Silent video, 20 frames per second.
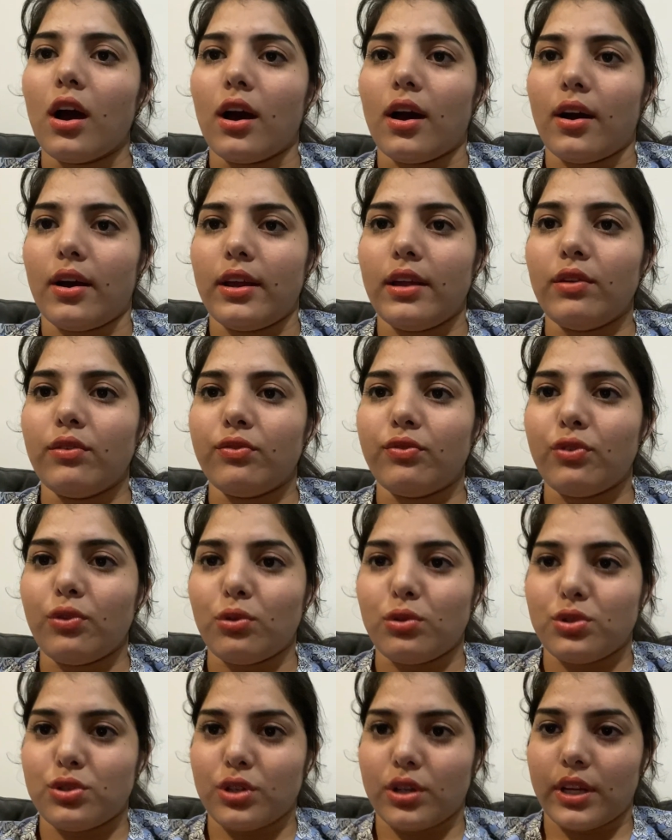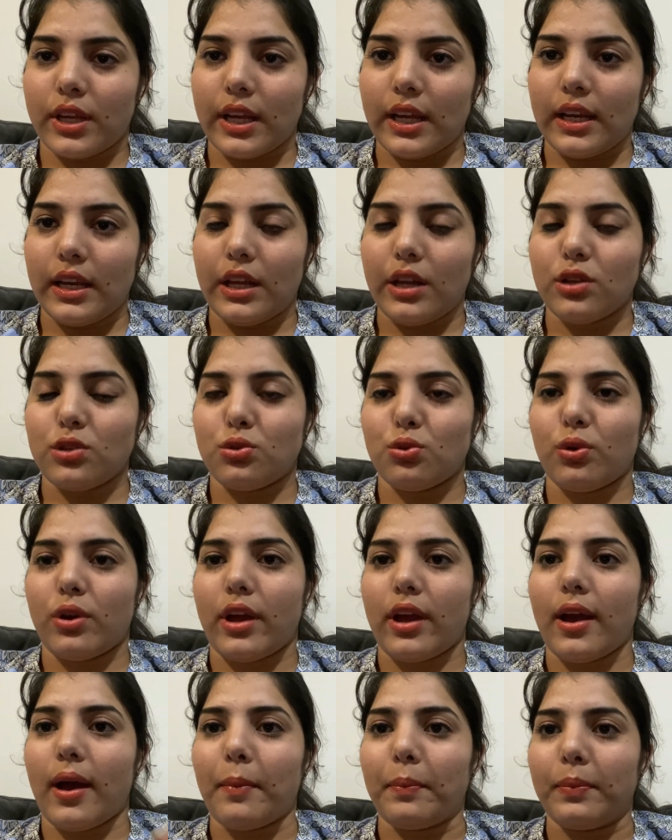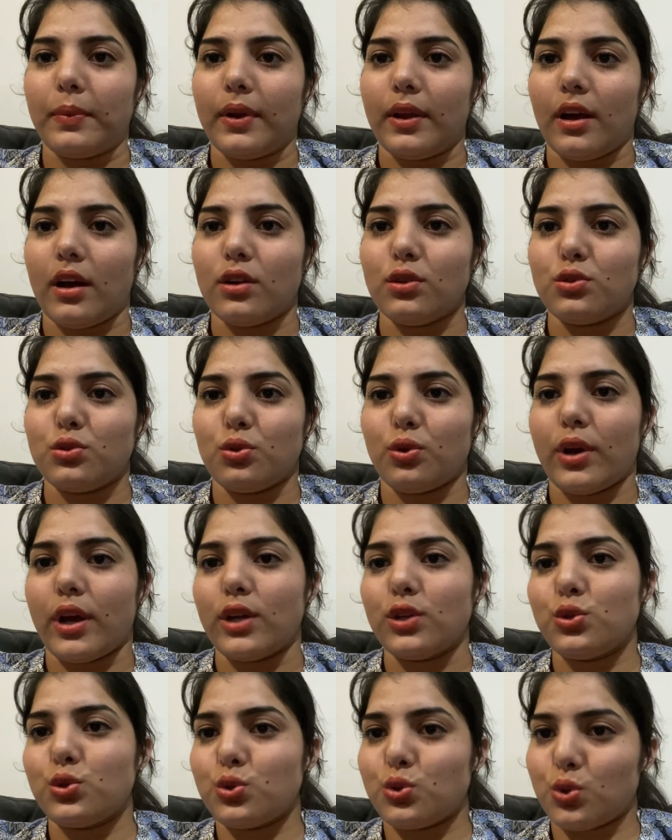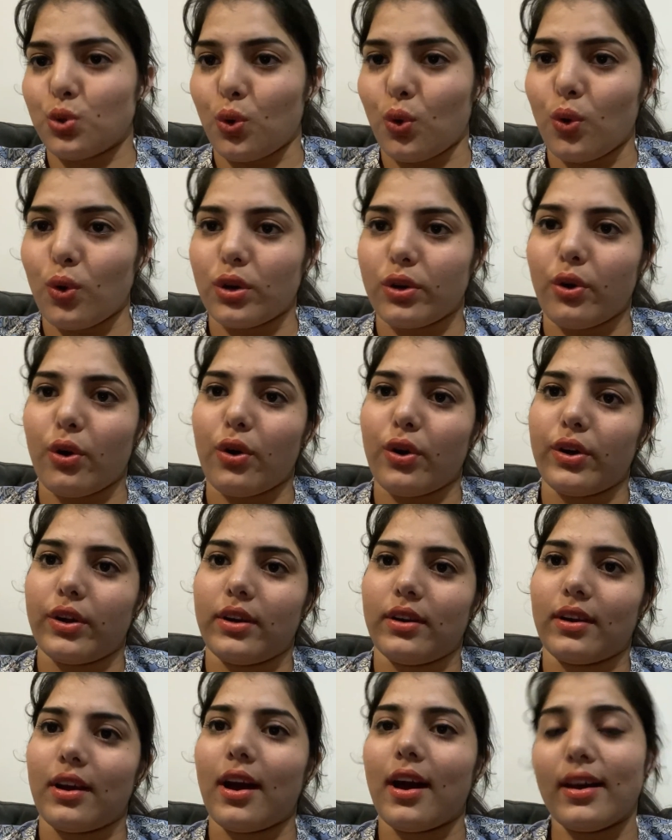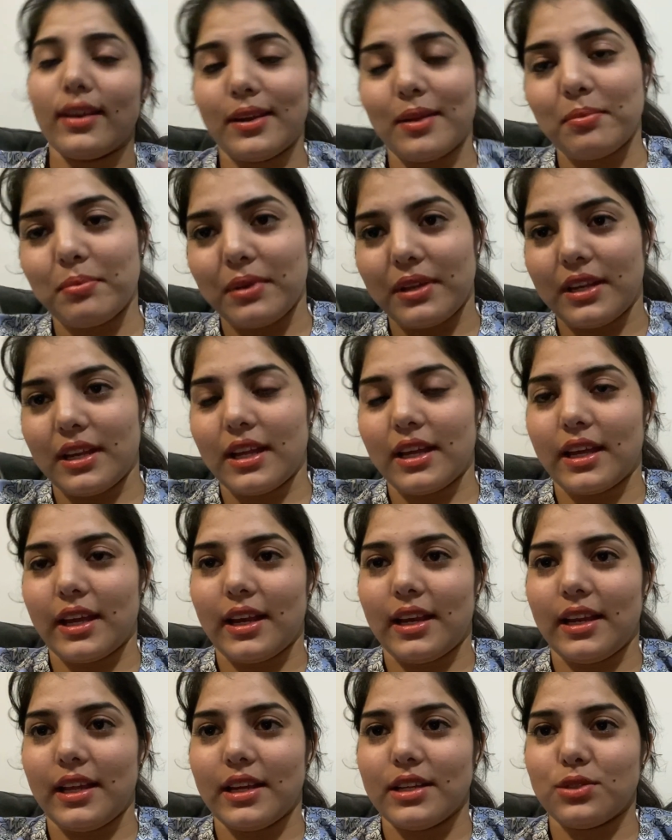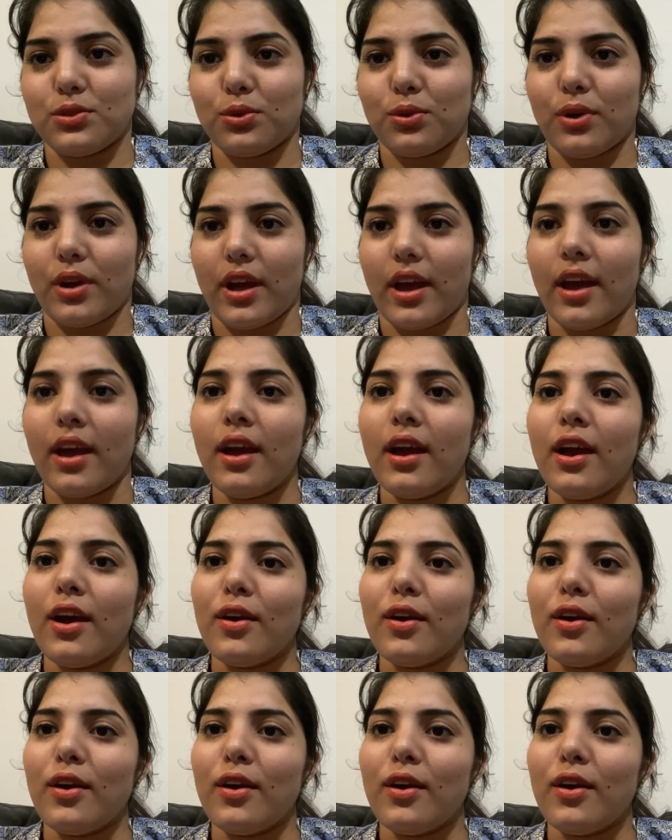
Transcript: आ, इन फ्यूचर के लिए जो है अपना जो है स्टॉक और खाने पीने के लिए जो है